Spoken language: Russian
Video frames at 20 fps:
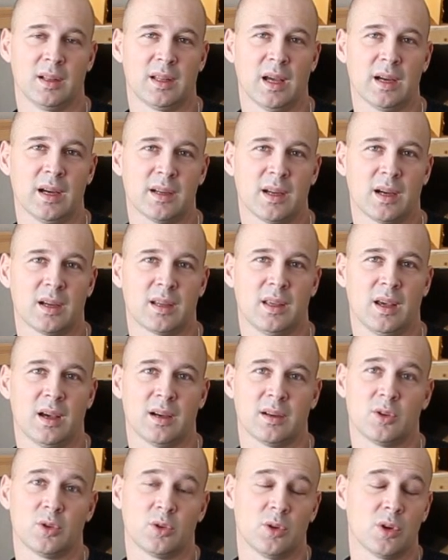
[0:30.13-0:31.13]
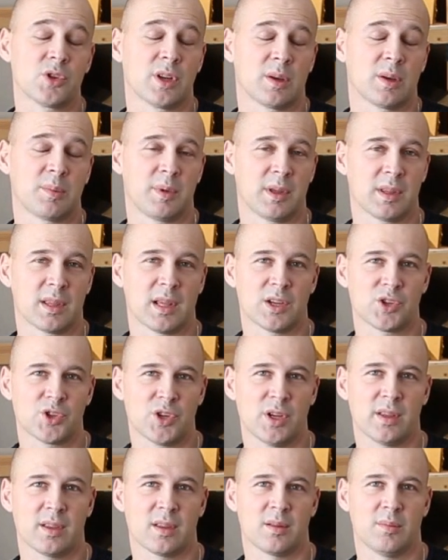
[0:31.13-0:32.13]
Так как я
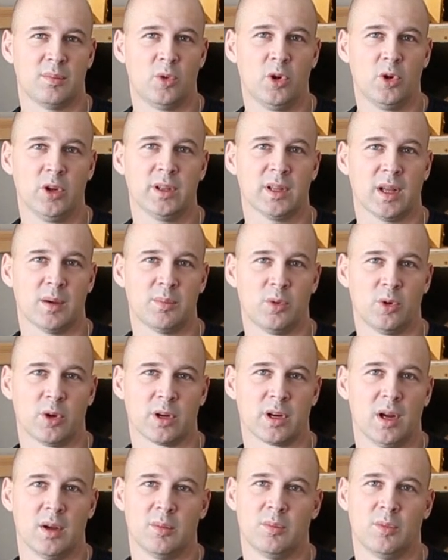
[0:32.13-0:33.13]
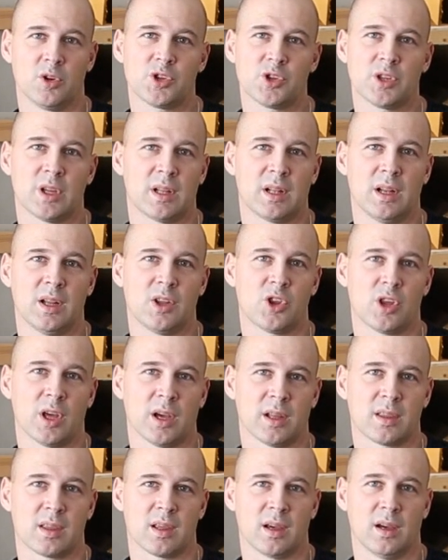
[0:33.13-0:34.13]
художник-пейзажист, мой набор может
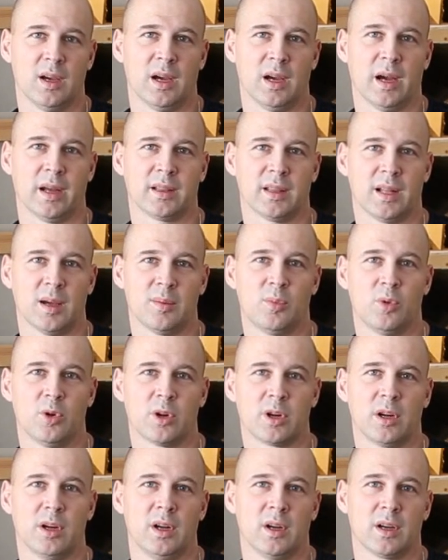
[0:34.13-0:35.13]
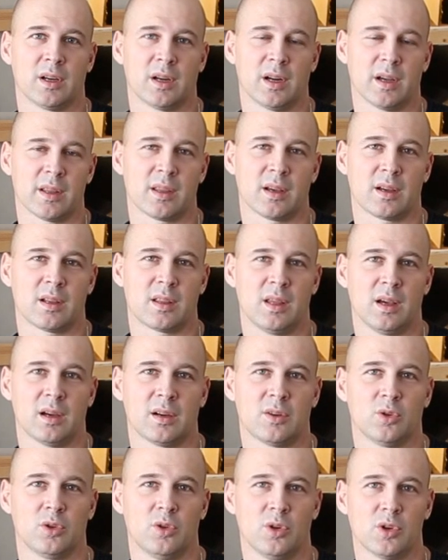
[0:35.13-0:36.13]
отличаться от набора красок
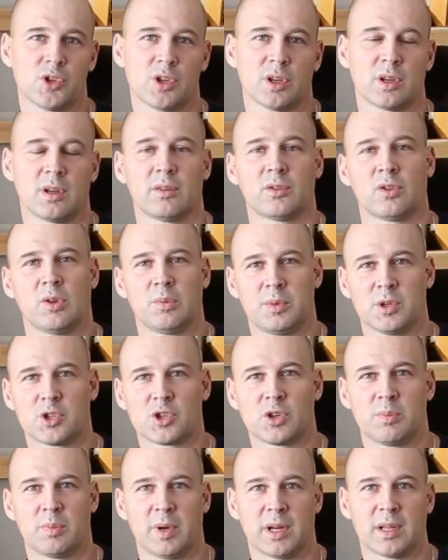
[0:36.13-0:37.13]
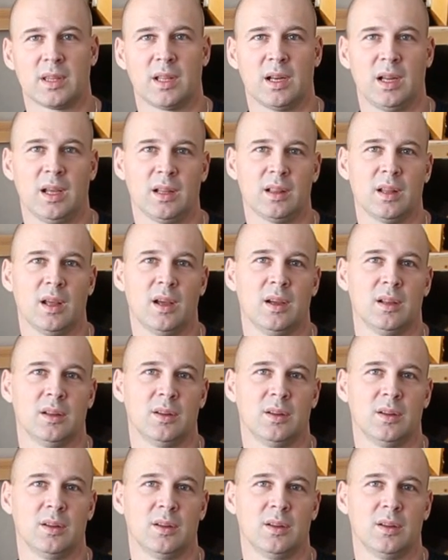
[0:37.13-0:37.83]
тех художников, кто пишет портрет,